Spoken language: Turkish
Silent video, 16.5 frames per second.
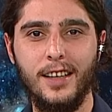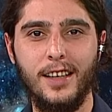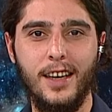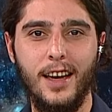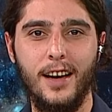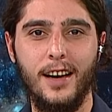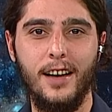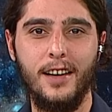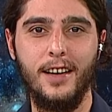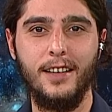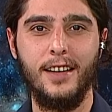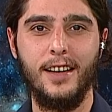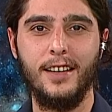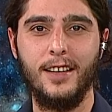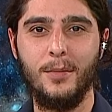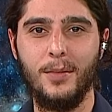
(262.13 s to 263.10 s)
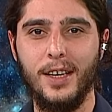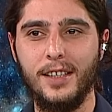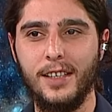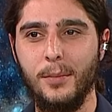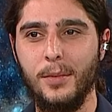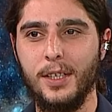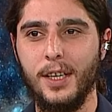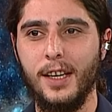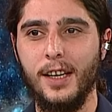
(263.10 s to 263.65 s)
kehanete ya da
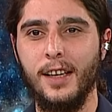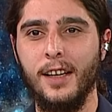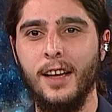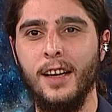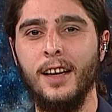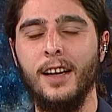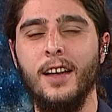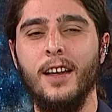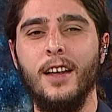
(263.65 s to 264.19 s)
başka bir şekilde